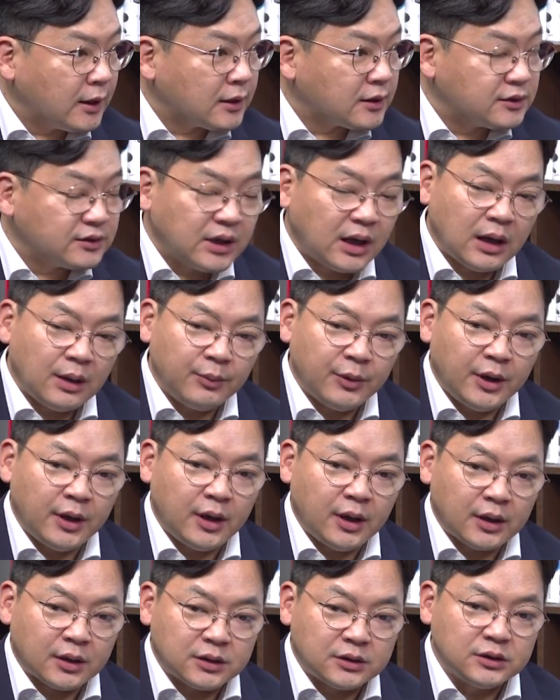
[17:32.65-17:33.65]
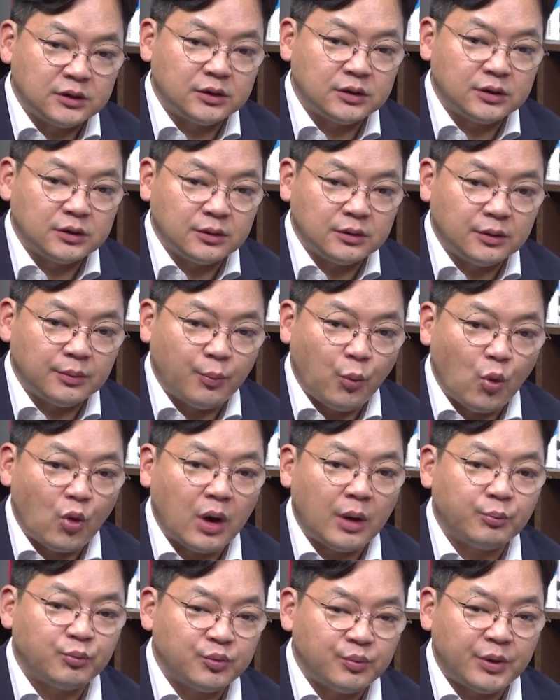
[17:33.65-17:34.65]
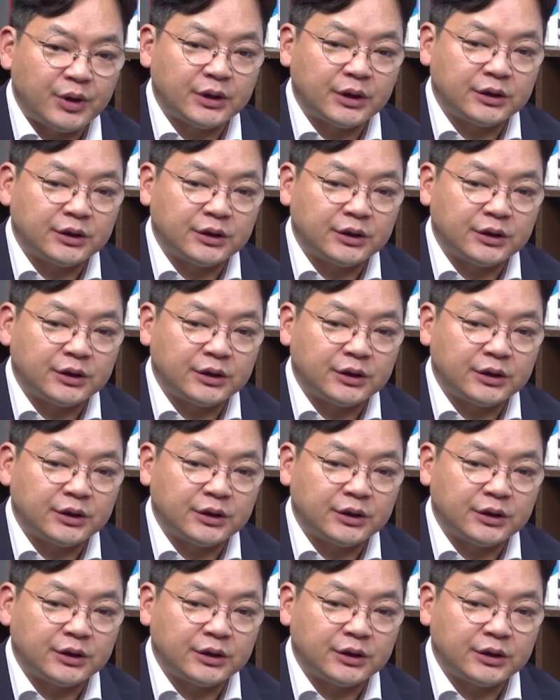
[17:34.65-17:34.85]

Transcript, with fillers: 그다음에 그 어, 보관뿐만